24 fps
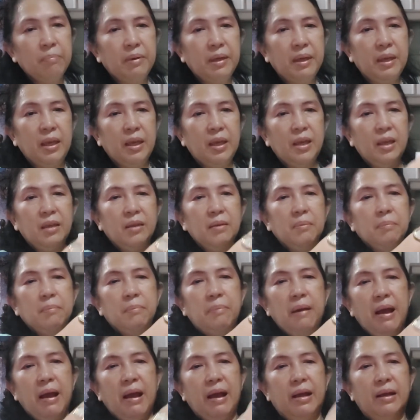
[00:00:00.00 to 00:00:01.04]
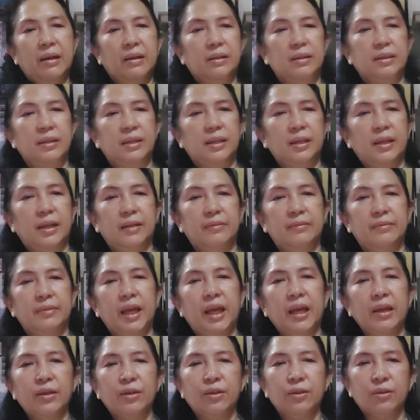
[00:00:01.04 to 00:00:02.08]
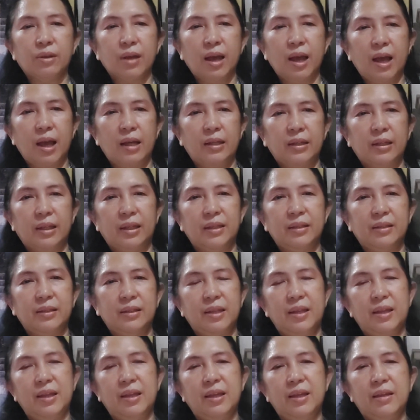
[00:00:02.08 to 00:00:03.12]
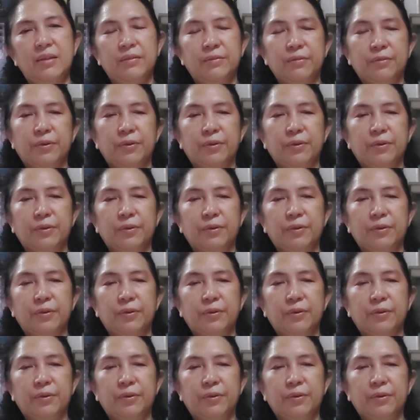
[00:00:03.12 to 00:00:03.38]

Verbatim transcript: Big bag. Thank you, Kat and team,